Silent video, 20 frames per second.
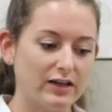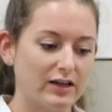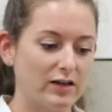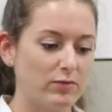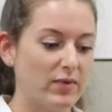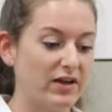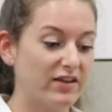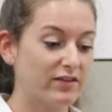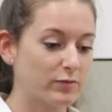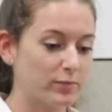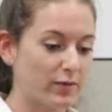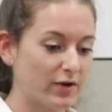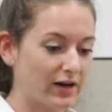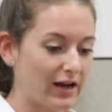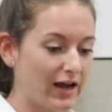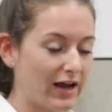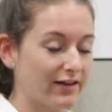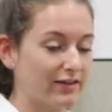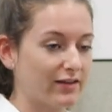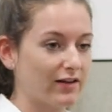Die
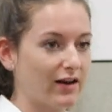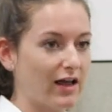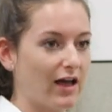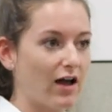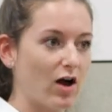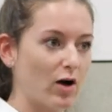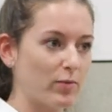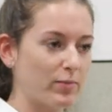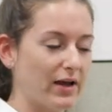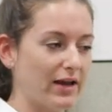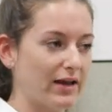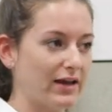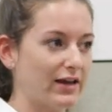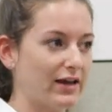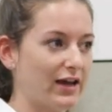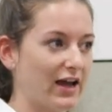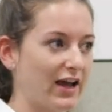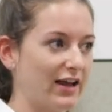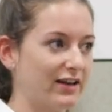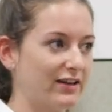Messbarkeit der
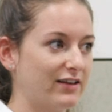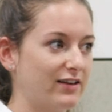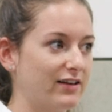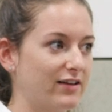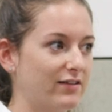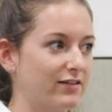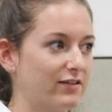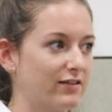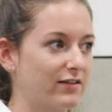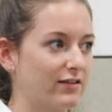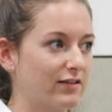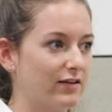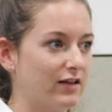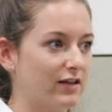Abhängigkeiten ist